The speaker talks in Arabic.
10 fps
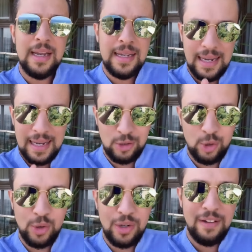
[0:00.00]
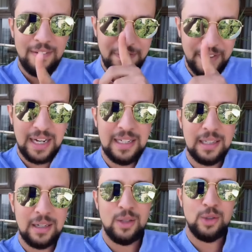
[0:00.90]
راح تكون في
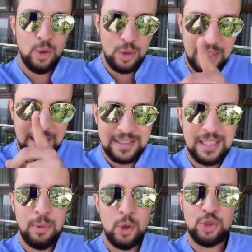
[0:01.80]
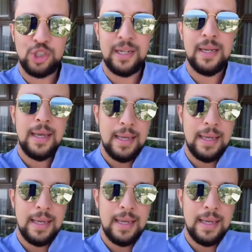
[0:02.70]
قطر دونك غستي برونشي